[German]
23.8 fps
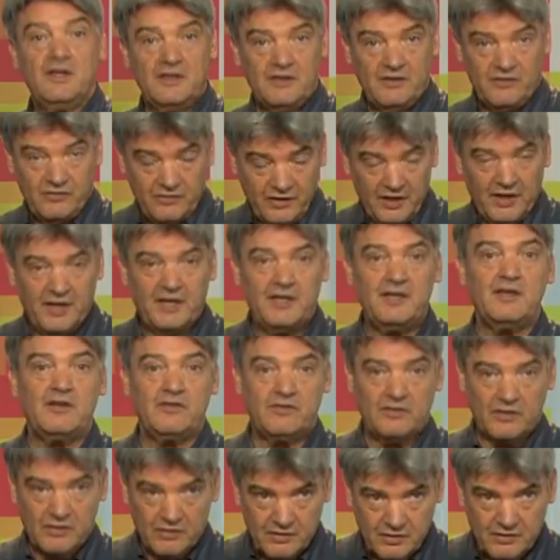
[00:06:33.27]
Das eine
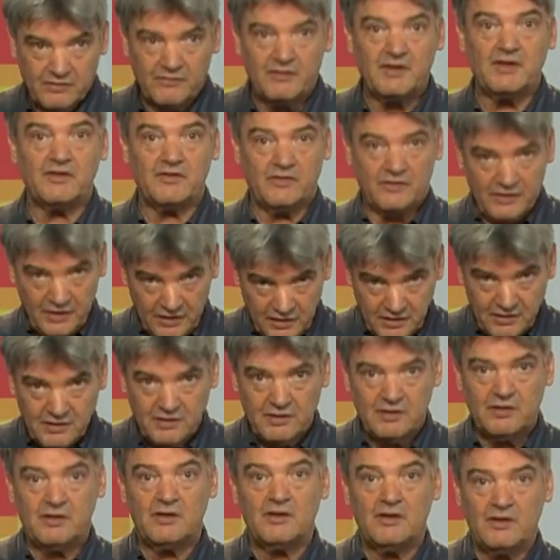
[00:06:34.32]
sagt, wenn es
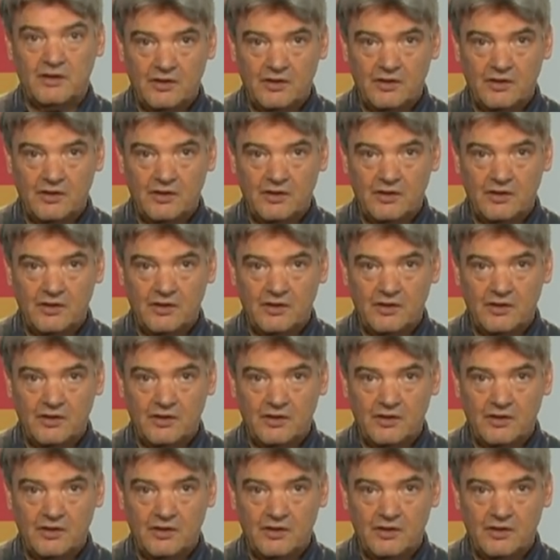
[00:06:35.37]
nickt